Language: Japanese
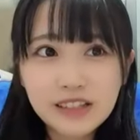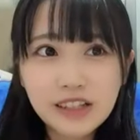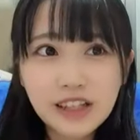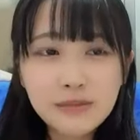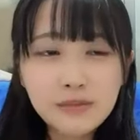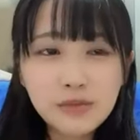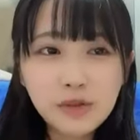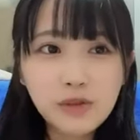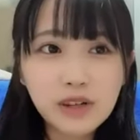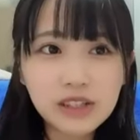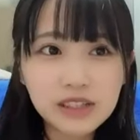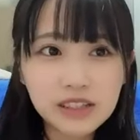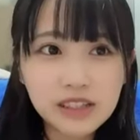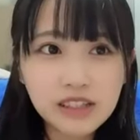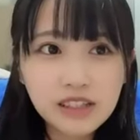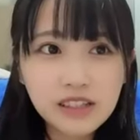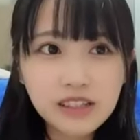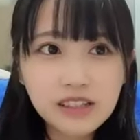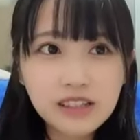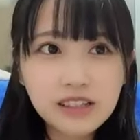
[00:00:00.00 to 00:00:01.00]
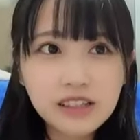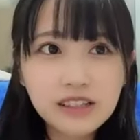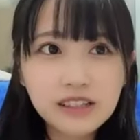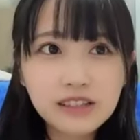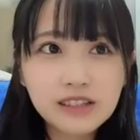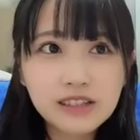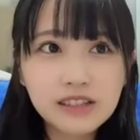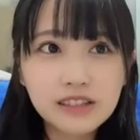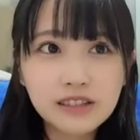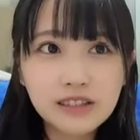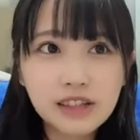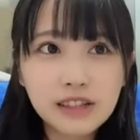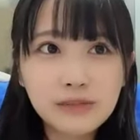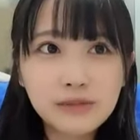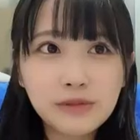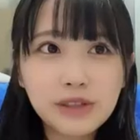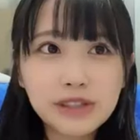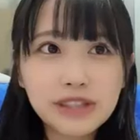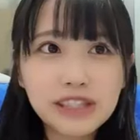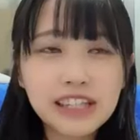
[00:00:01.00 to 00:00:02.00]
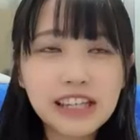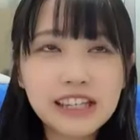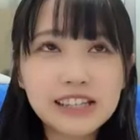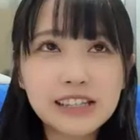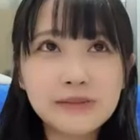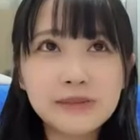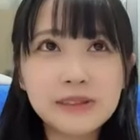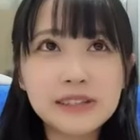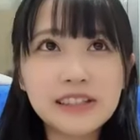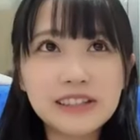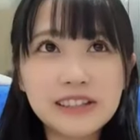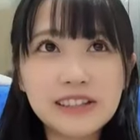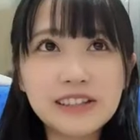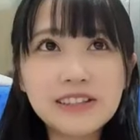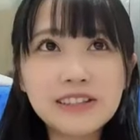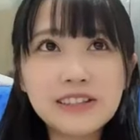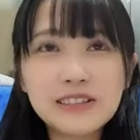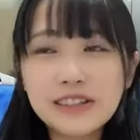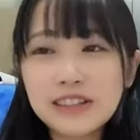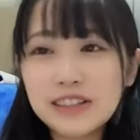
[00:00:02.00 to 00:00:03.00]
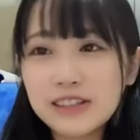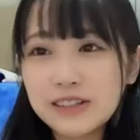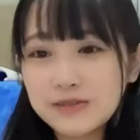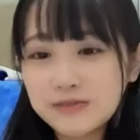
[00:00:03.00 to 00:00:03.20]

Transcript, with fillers: ライブ終わり、うん、ねライブ終わって嫌だみたいな、うん、